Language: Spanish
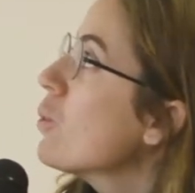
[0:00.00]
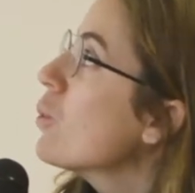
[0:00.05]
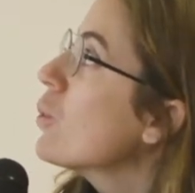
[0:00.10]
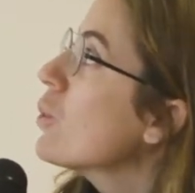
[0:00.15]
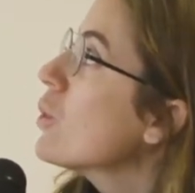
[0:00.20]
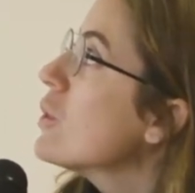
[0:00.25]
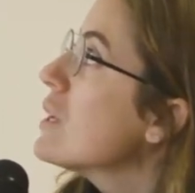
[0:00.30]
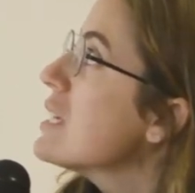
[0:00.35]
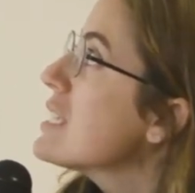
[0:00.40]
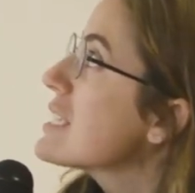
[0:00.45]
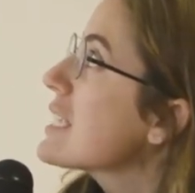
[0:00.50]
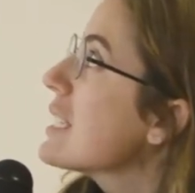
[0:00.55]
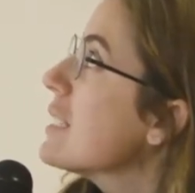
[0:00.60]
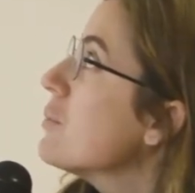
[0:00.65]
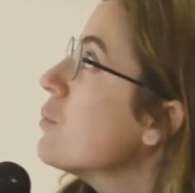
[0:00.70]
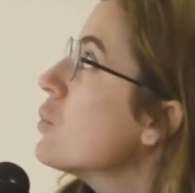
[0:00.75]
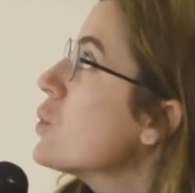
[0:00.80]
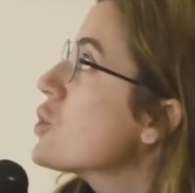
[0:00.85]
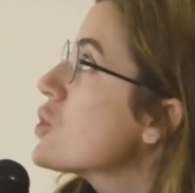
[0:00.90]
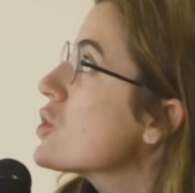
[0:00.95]
Uno es
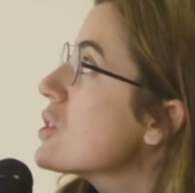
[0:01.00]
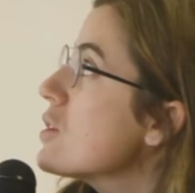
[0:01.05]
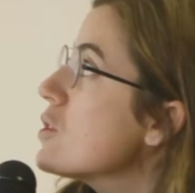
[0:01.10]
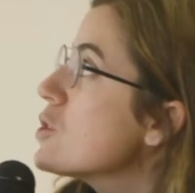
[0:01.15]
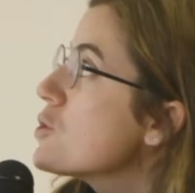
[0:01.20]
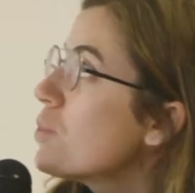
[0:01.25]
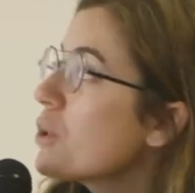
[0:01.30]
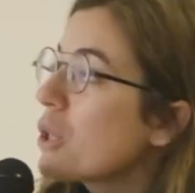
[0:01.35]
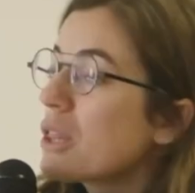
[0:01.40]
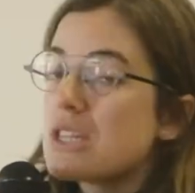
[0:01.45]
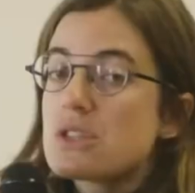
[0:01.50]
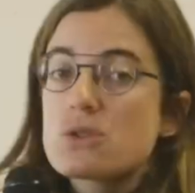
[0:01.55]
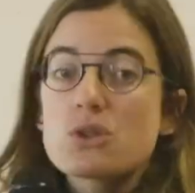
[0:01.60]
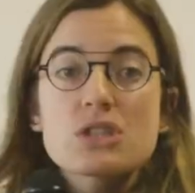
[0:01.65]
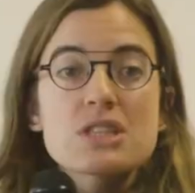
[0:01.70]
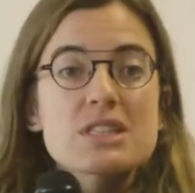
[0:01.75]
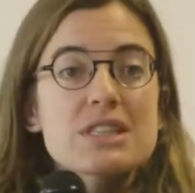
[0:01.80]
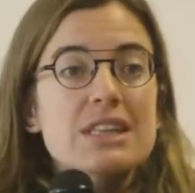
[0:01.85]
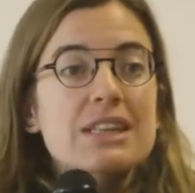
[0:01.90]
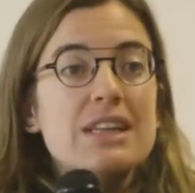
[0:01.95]
que muchos de los
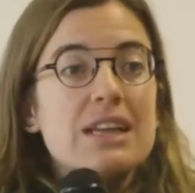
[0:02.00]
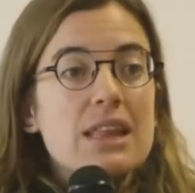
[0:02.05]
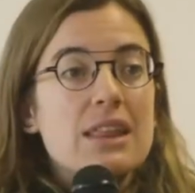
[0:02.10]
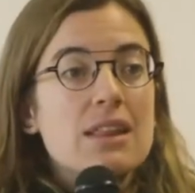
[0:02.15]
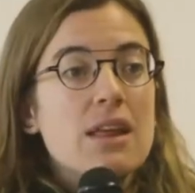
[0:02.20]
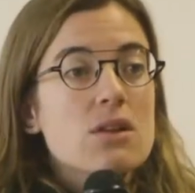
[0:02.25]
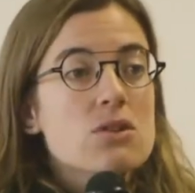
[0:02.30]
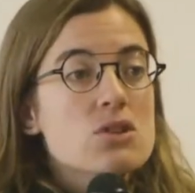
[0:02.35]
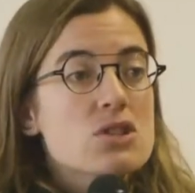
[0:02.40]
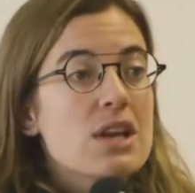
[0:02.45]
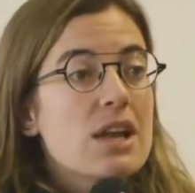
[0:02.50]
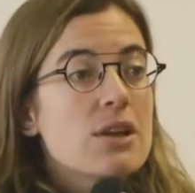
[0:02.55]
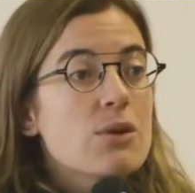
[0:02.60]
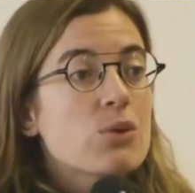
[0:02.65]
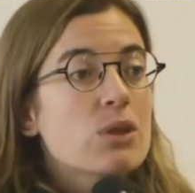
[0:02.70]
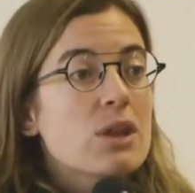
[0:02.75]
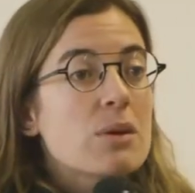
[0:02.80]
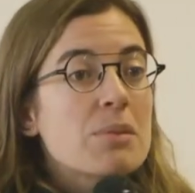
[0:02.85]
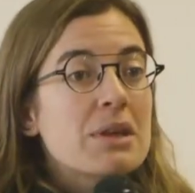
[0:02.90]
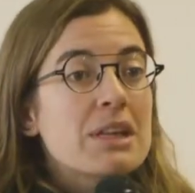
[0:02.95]
procesos estandarizados del
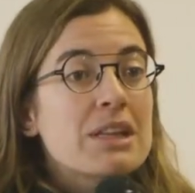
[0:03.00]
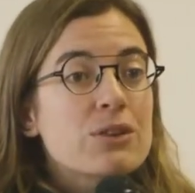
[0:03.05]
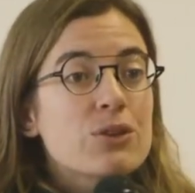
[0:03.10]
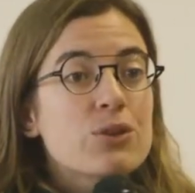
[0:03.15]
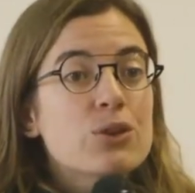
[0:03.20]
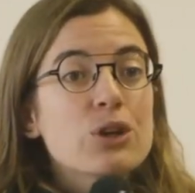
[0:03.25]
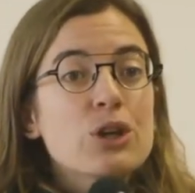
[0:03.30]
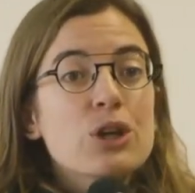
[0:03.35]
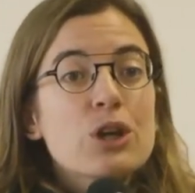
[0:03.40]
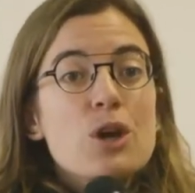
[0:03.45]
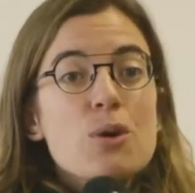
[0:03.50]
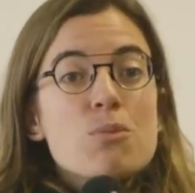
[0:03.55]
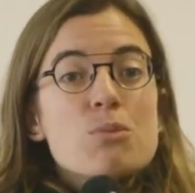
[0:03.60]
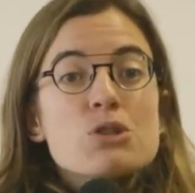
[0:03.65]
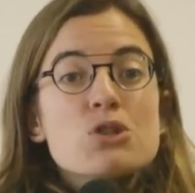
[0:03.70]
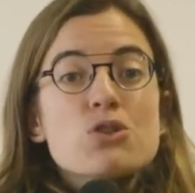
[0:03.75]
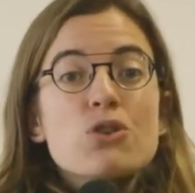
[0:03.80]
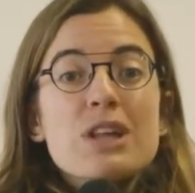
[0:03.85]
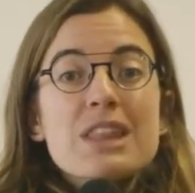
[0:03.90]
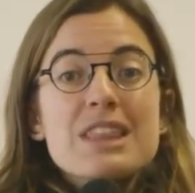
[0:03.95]
ayuntamiento
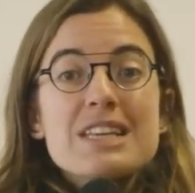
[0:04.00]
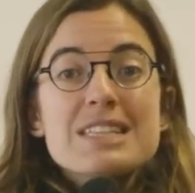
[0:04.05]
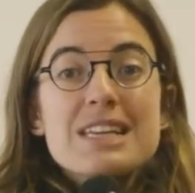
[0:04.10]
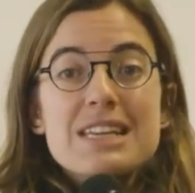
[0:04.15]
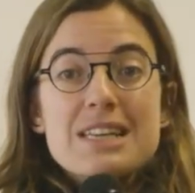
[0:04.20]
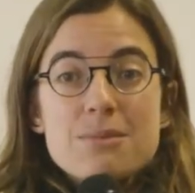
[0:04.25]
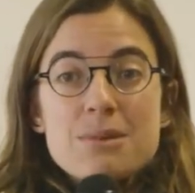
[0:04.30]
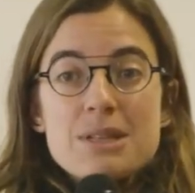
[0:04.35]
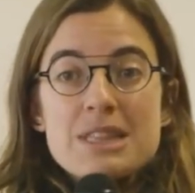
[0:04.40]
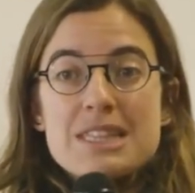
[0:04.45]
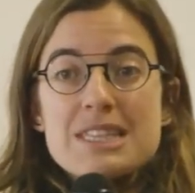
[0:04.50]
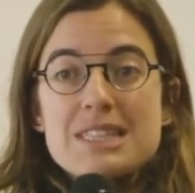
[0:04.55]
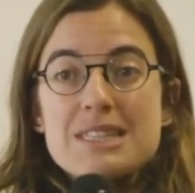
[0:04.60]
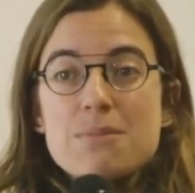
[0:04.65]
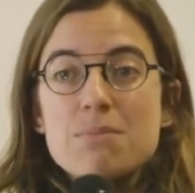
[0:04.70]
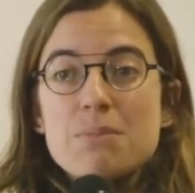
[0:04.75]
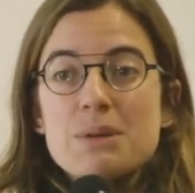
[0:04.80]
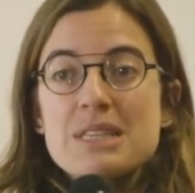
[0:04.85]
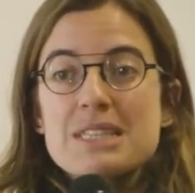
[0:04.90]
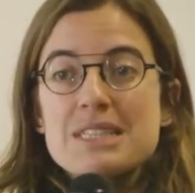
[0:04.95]
pues no necesariamente
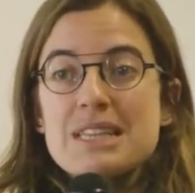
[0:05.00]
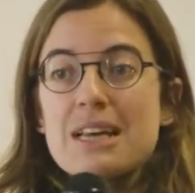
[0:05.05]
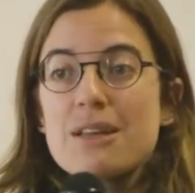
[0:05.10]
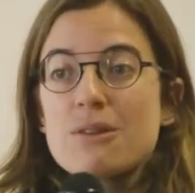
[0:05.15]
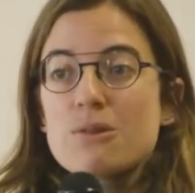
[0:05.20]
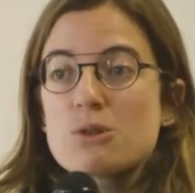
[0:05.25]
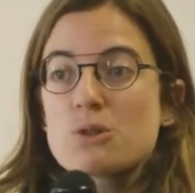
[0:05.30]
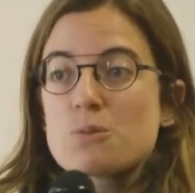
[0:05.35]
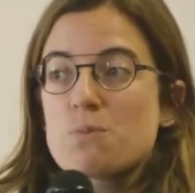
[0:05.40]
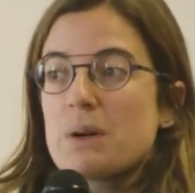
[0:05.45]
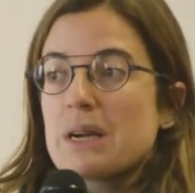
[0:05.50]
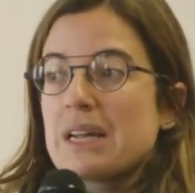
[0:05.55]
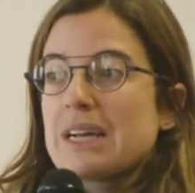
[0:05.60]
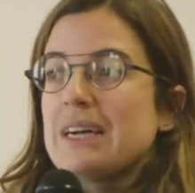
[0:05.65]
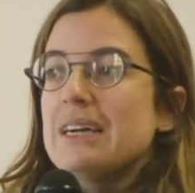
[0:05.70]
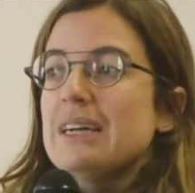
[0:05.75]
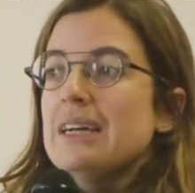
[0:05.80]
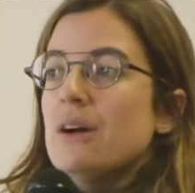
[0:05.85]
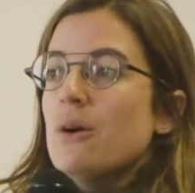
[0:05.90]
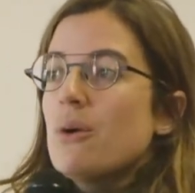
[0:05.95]
están pensados
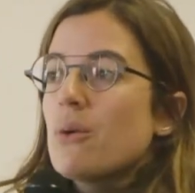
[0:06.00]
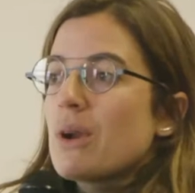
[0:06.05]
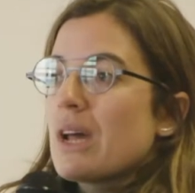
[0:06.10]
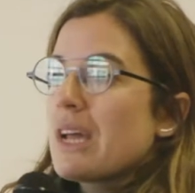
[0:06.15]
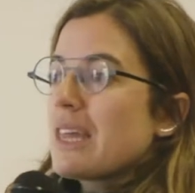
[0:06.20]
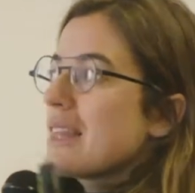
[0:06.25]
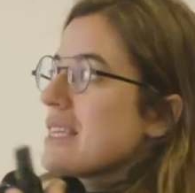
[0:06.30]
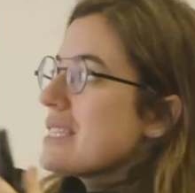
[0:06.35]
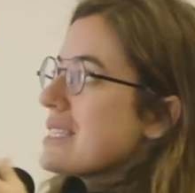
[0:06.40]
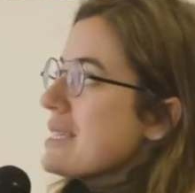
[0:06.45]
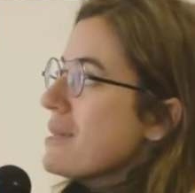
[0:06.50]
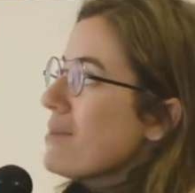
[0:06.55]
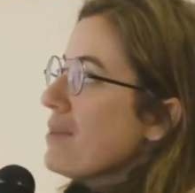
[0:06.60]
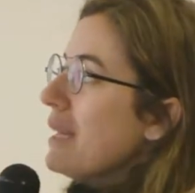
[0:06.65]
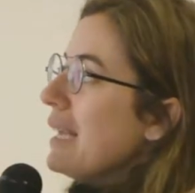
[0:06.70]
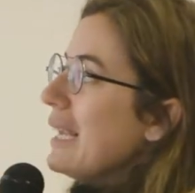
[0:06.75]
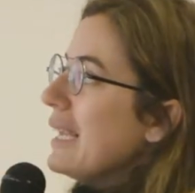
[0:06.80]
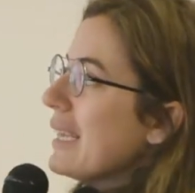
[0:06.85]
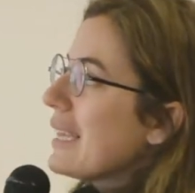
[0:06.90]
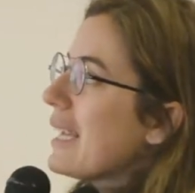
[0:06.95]
para una
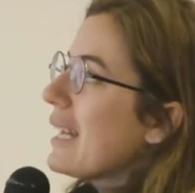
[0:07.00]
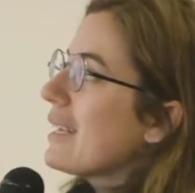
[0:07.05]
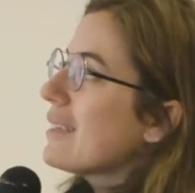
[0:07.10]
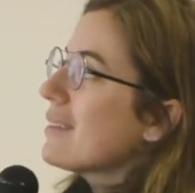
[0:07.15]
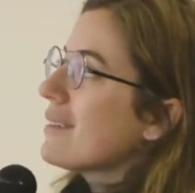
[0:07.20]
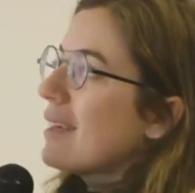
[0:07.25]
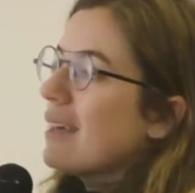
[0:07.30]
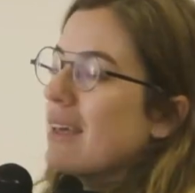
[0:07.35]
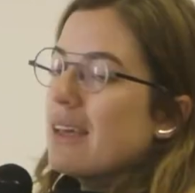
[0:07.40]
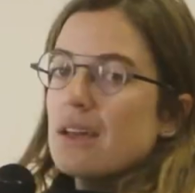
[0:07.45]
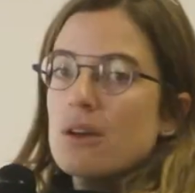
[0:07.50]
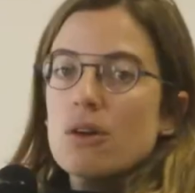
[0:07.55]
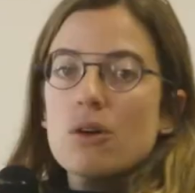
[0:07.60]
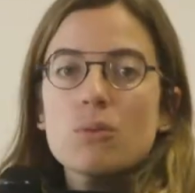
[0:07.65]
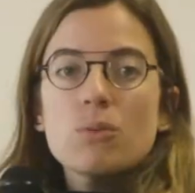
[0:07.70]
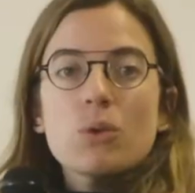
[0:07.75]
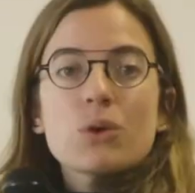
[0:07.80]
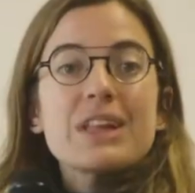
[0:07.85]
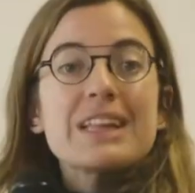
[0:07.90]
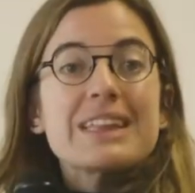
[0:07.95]
accesibilidad eh,
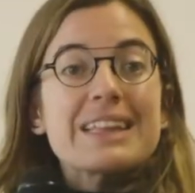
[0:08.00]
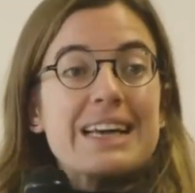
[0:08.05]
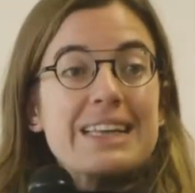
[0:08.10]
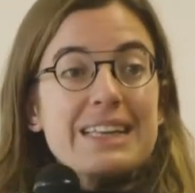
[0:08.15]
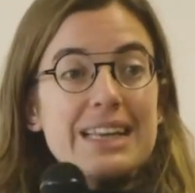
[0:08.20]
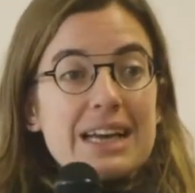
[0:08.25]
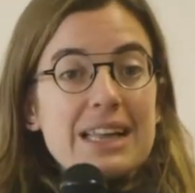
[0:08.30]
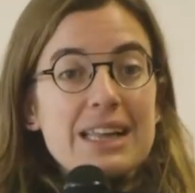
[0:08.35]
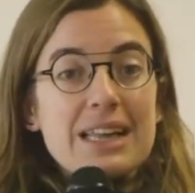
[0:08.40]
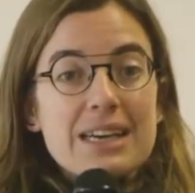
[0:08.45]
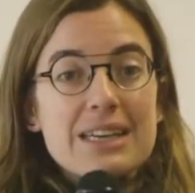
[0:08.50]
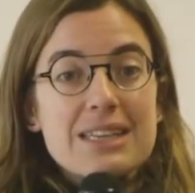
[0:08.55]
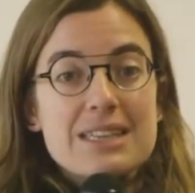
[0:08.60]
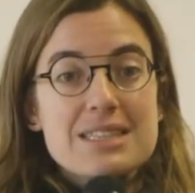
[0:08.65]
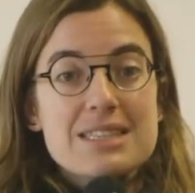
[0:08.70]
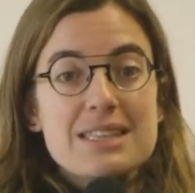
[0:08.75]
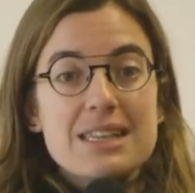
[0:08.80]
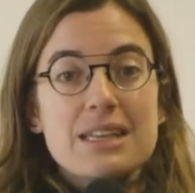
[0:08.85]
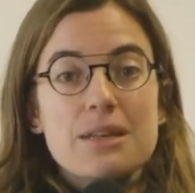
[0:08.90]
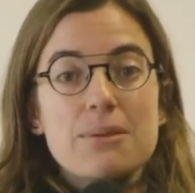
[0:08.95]
como detallada a
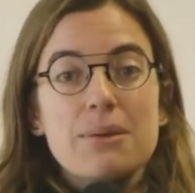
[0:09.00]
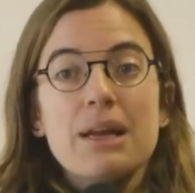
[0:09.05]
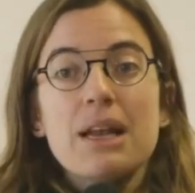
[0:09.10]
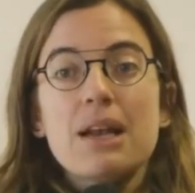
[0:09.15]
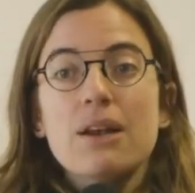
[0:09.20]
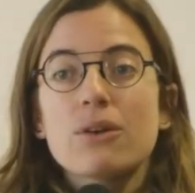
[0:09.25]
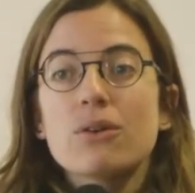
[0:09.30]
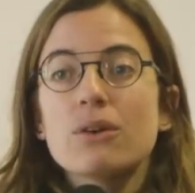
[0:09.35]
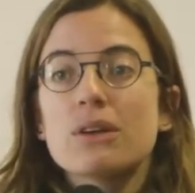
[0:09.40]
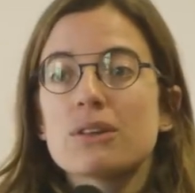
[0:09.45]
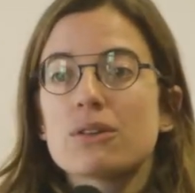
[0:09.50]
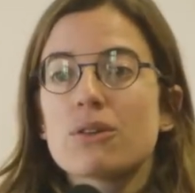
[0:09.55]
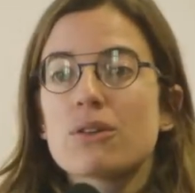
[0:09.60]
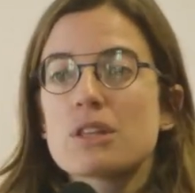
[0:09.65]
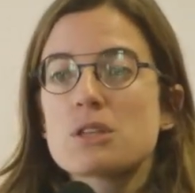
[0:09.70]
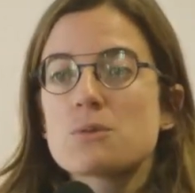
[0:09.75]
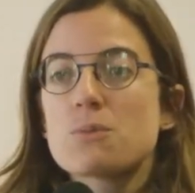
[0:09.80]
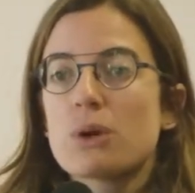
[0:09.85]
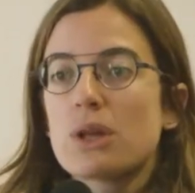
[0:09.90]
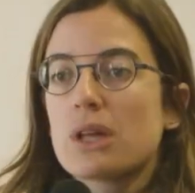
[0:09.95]
este nivel. ¿no?
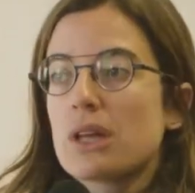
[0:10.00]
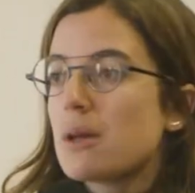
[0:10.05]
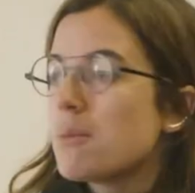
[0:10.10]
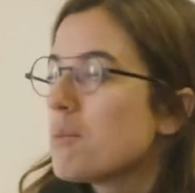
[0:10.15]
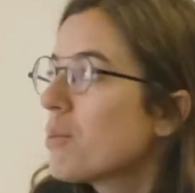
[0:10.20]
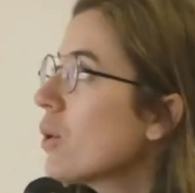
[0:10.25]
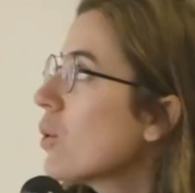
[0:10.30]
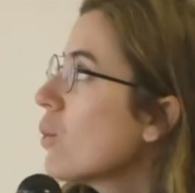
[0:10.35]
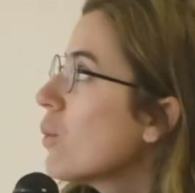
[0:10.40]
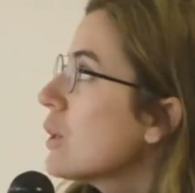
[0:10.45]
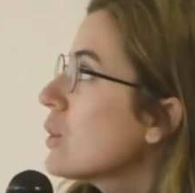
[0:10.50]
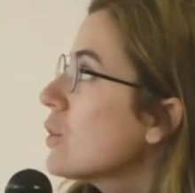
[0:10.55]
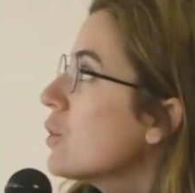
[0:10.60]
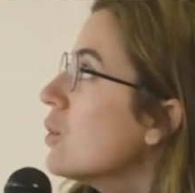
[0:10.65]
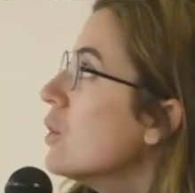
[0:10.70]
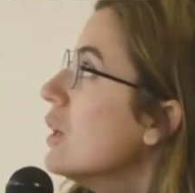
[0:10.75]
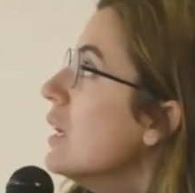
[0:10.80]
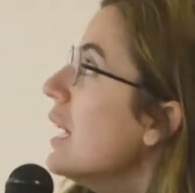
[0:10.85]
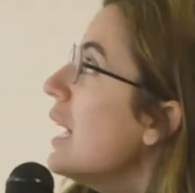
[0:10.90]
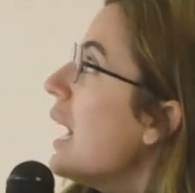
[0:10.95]
Entonces, por ejemplo,
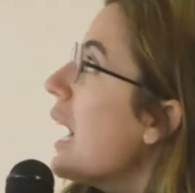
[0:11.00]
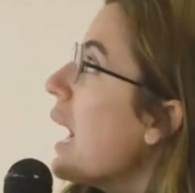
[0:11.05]
cuando